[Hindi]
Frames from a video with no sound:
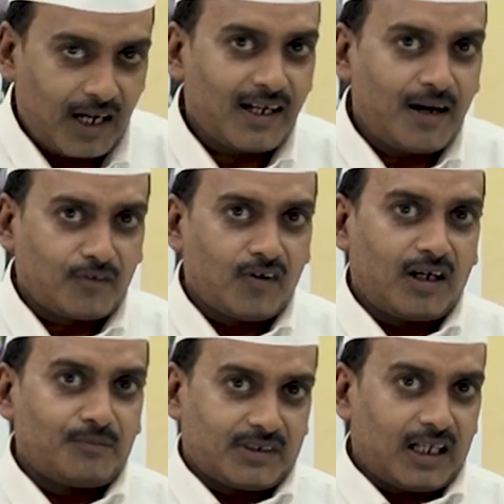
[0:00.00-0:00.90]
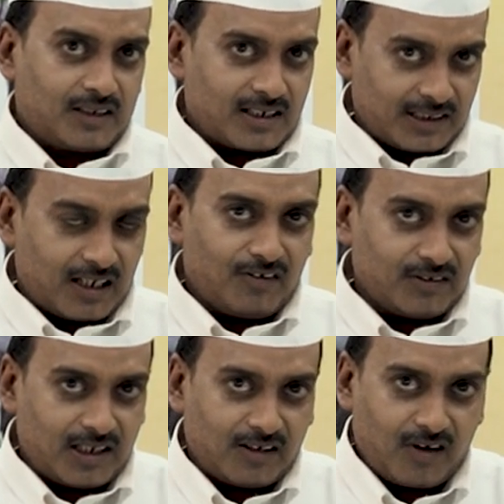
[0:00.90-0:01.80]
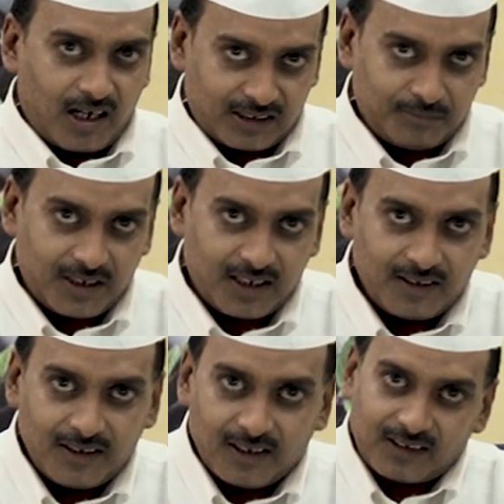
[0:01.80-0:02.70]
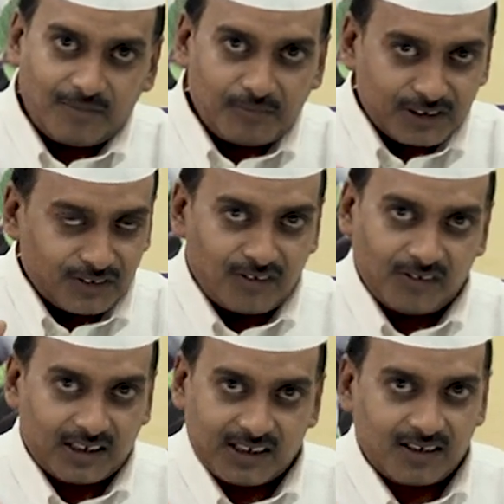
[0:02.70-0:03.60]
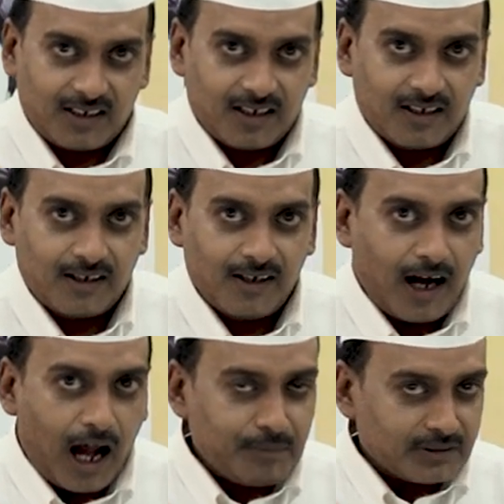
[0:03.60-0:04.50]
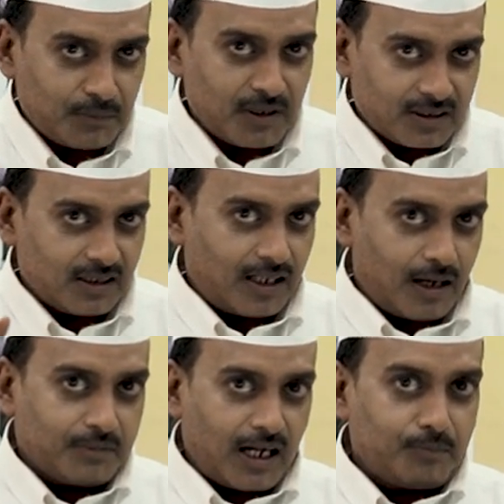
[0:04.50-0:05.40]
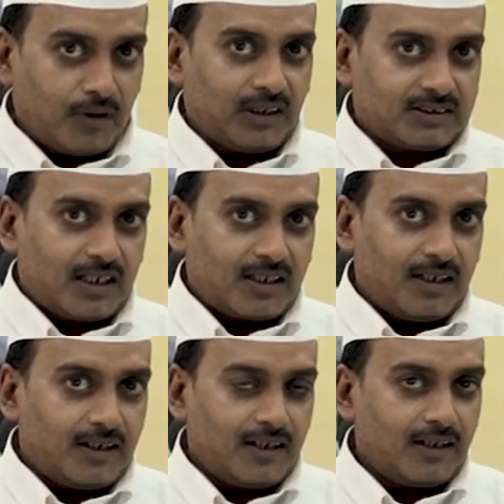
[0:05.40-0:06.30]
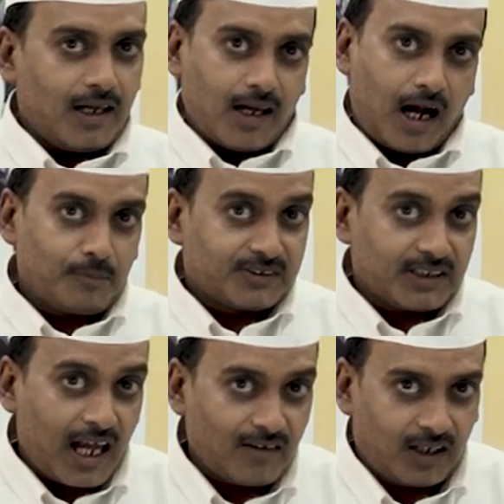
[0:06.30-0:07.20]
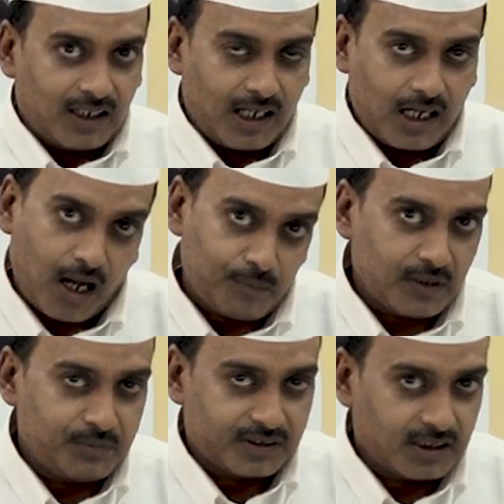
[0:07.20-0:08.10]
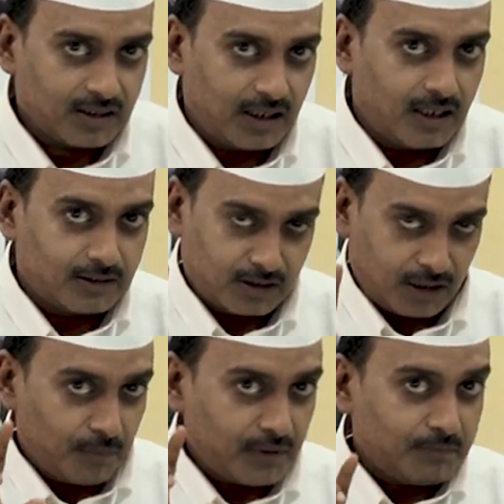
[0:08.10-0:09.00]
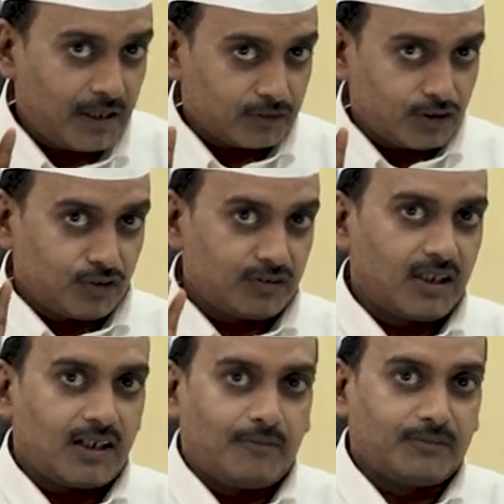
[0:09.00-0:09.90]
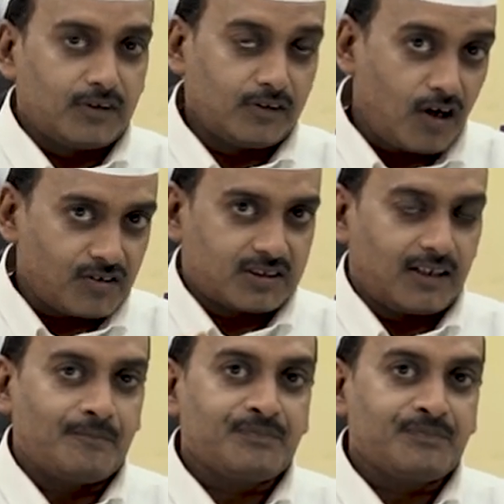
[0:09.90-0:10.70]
अरे हमको कम सात आठ साल हो गया गुवाहाटी में तो हम मशहूर हो गए ठीक है अब समझ रहे ना हम क्या बोलना चाह रहे हैं हम चाय वाले हैं अभी भी ठीक है हमारे बात को सुनिएगा गौर से